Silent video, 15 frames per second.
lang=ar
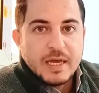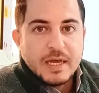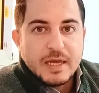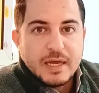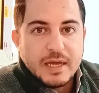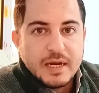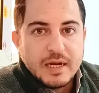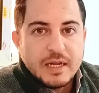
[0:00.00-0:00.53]

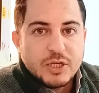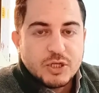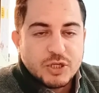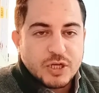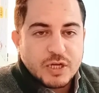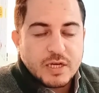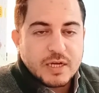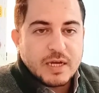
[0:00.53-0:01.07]
اللي
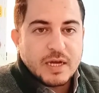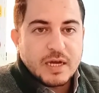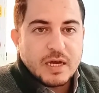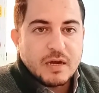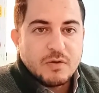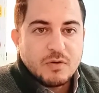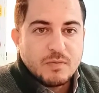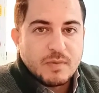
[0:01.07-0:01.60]
الشركة
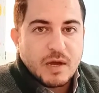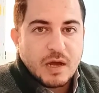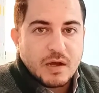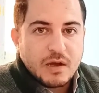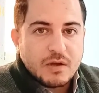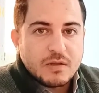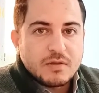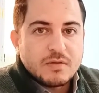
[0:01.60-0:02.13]
او
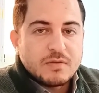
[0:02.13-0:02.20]
المعرض